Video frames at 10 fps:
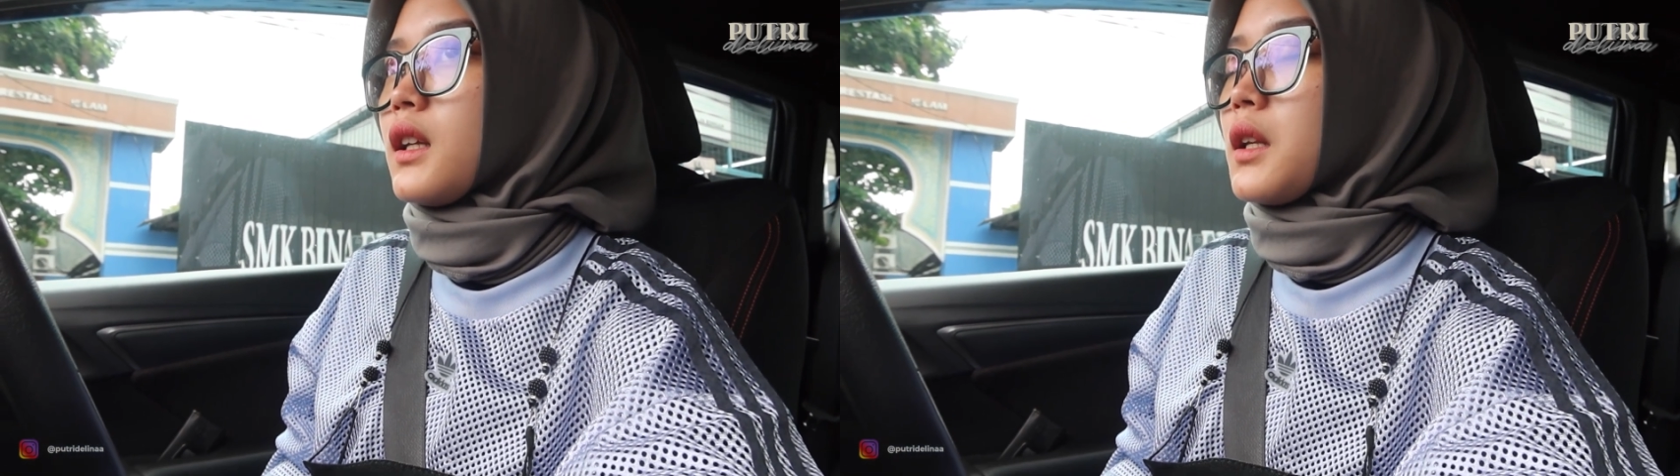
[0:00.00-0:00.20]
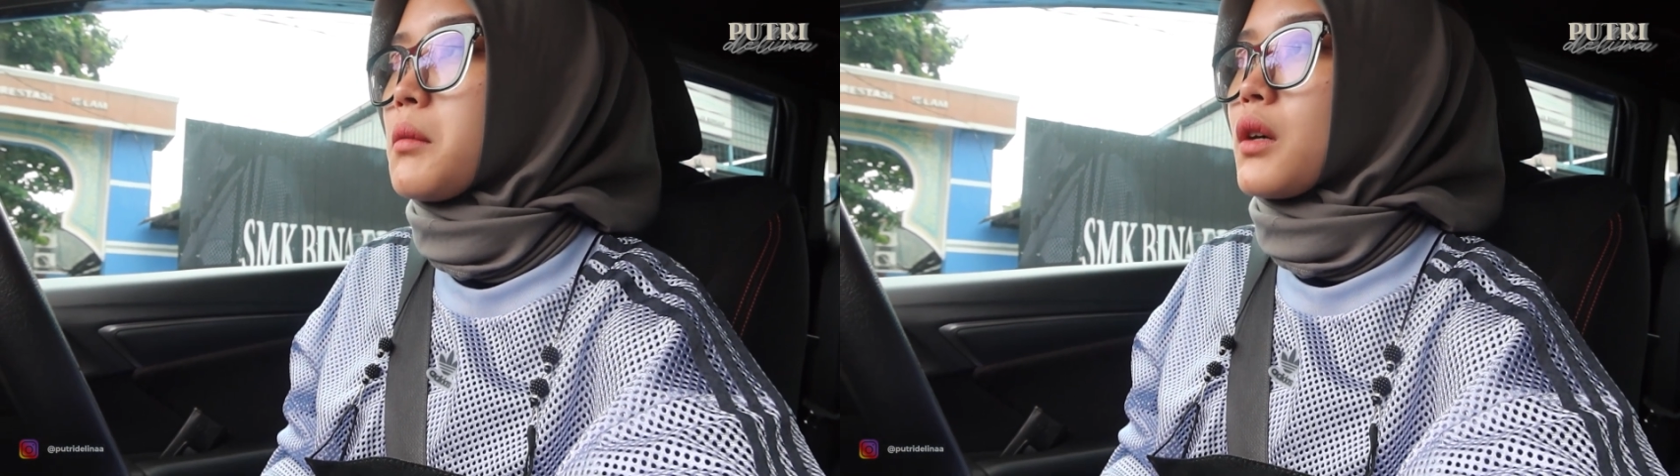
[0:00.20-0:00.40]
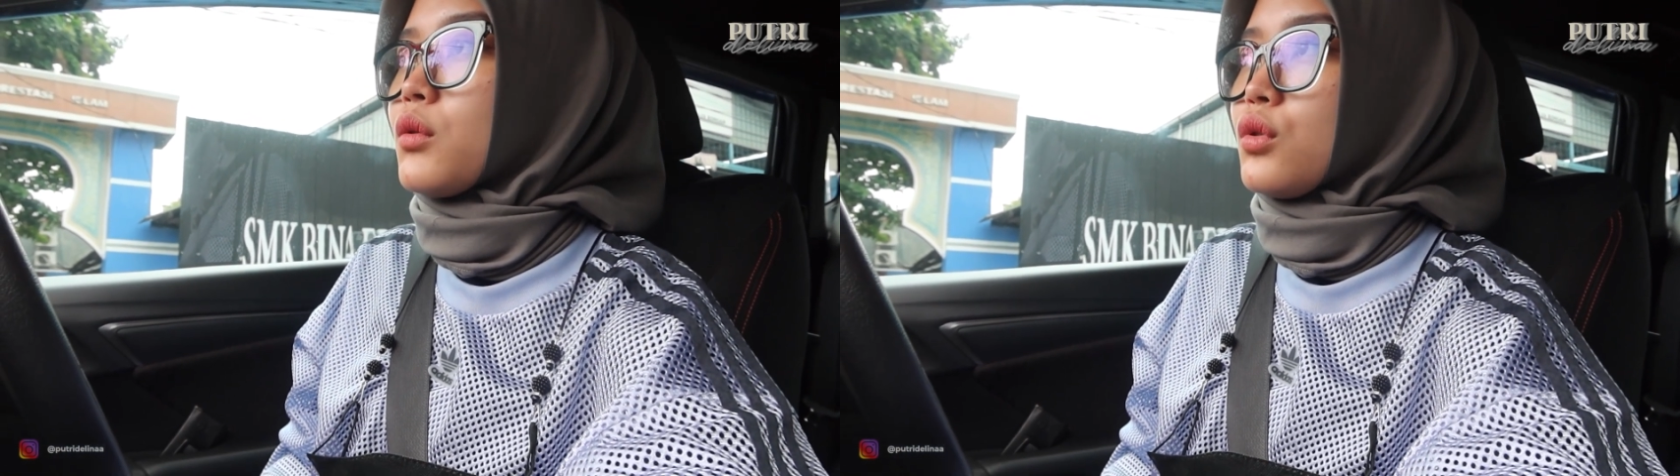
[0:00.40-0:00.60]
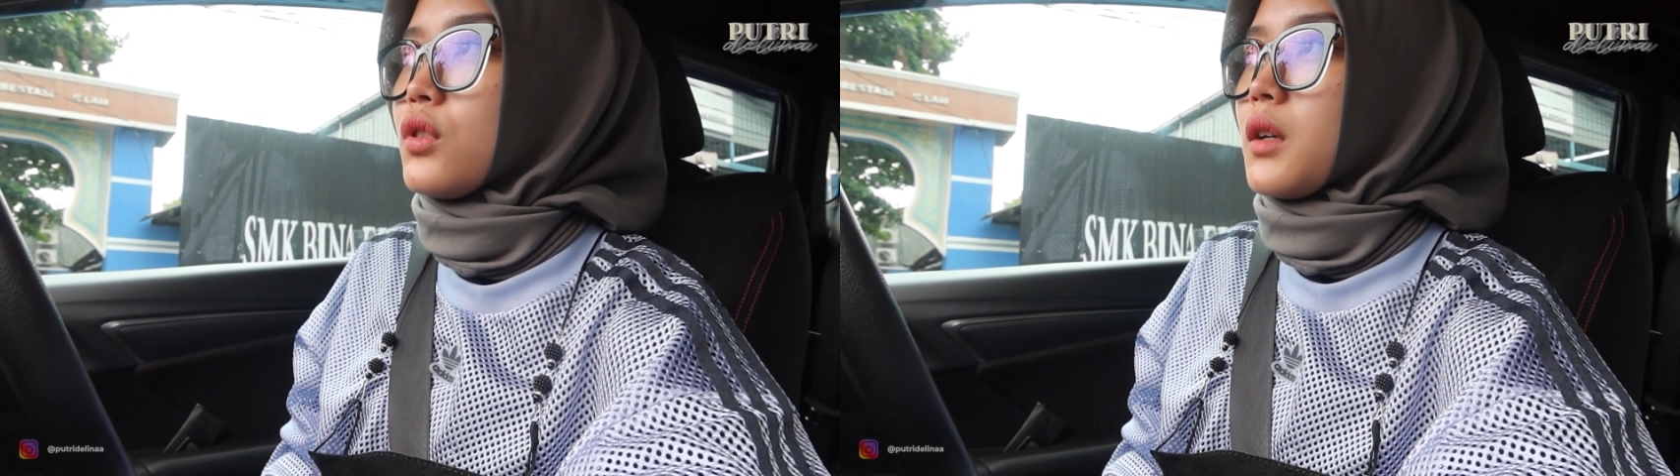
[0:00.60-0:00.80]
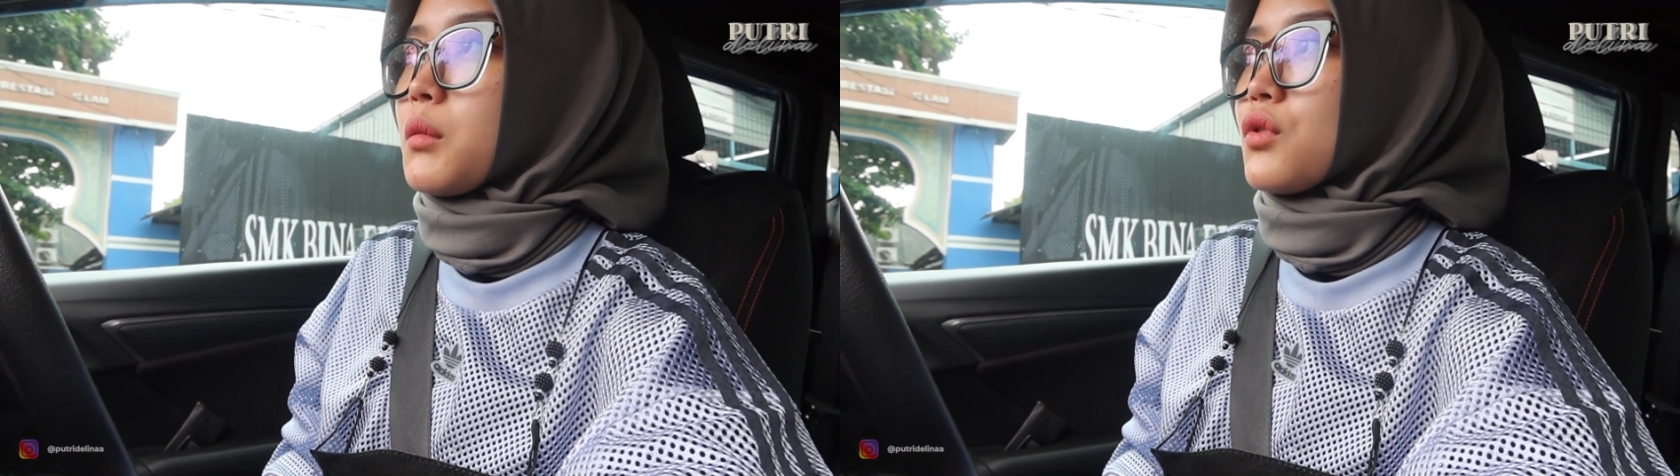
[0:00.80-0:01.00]
ini bagus
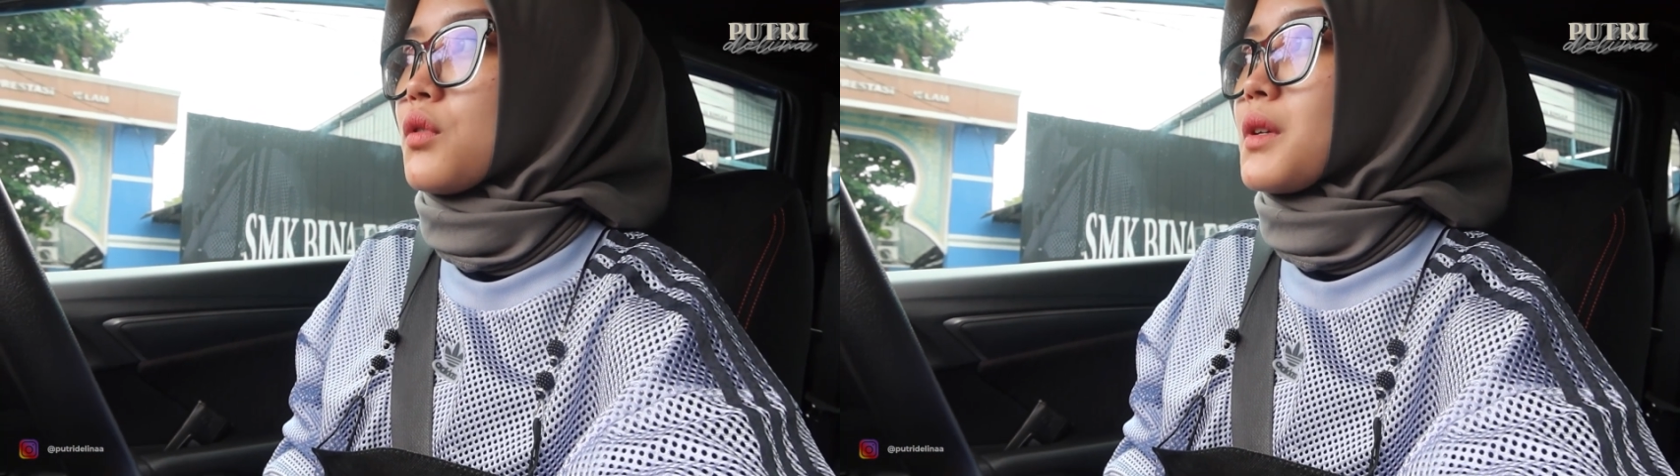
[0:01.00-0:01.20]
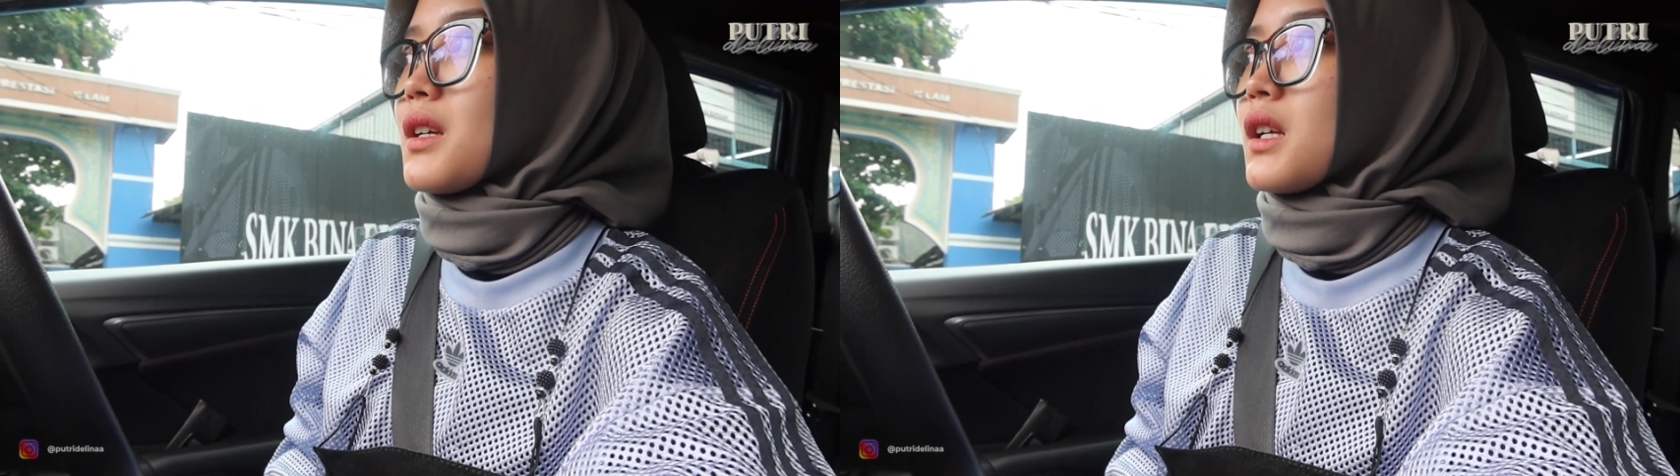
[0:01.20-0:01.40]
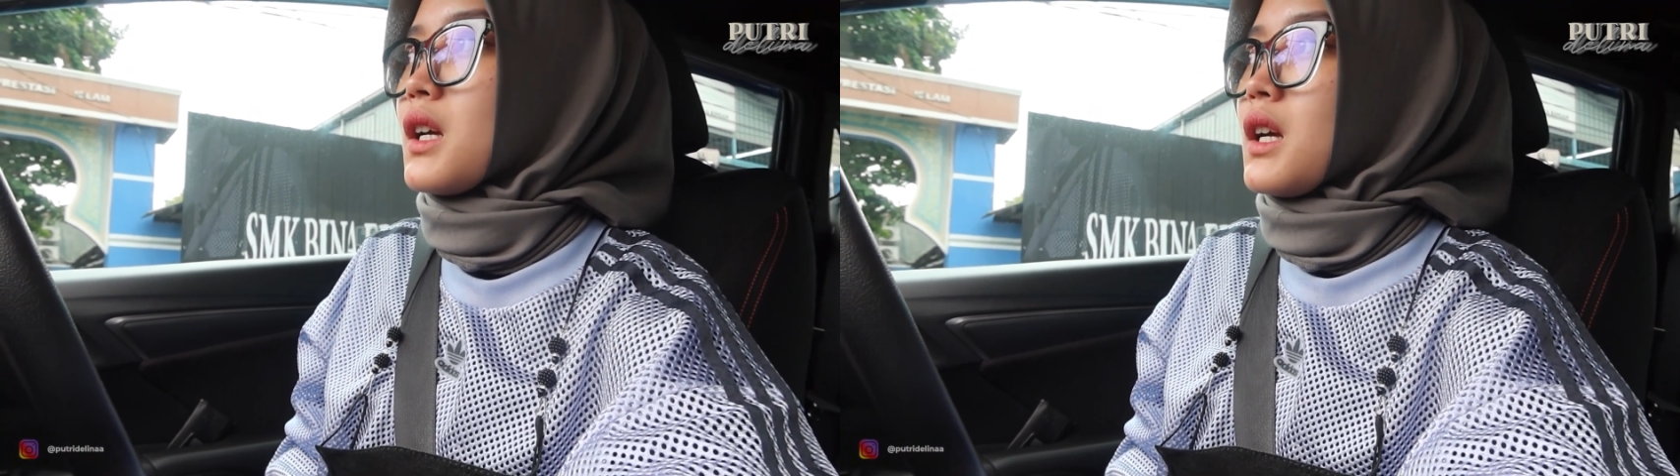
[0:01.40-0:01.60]
kayak maksudnya biar